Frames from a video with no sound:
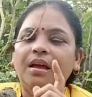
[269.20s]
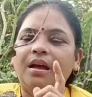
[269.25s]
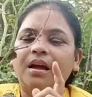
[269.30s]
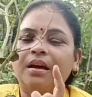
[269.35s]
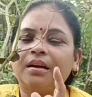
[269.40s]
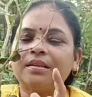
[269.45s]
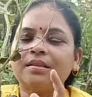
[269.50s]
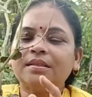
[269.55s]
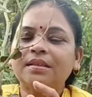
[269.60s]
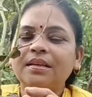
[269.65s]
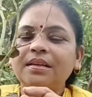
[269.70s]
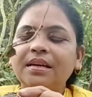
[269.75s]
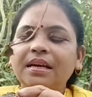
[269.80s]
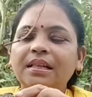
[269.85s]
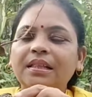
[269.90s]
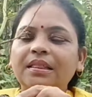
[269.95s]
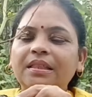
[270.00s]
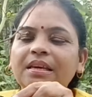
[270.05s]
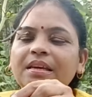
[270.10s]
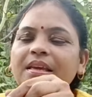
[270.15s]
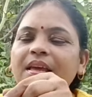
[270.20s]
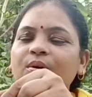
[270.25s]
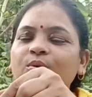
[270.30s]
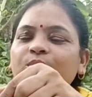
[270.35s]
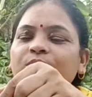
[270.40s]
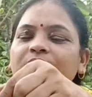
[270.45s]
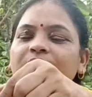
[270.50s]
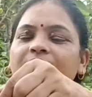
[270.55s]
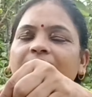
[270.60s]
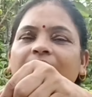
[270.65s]
अक्सर गलती क्या
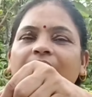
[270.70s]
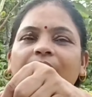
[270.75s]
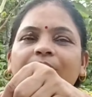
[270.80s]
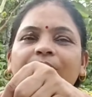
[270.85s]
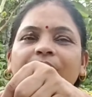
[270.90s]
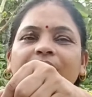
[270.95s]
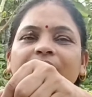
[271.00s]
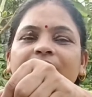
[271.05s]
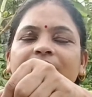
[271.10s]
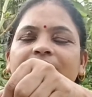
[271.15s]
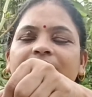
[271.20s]
होती है हम इस